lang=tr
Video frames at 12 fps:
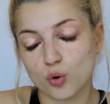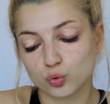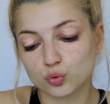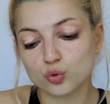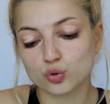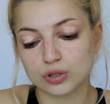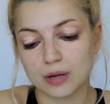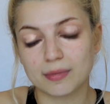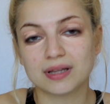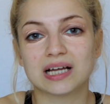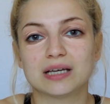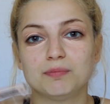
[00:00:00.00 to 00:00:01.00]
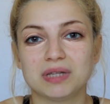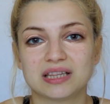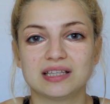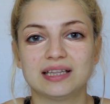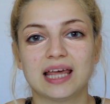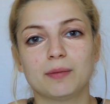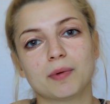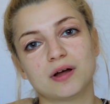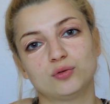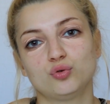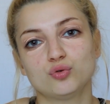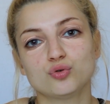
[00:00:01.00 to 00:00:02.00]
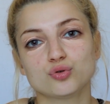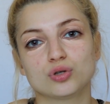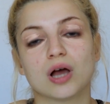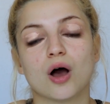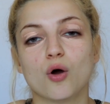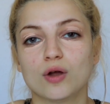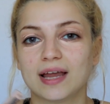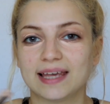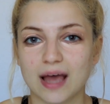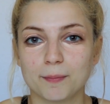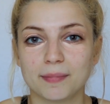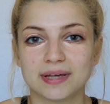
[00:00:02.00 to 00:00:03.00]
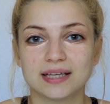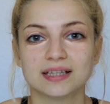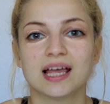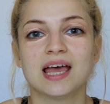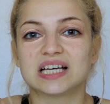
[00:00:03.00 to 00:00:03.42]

donduğu zaman hani bitti deyip atıyoruz ya öyle yapmayın.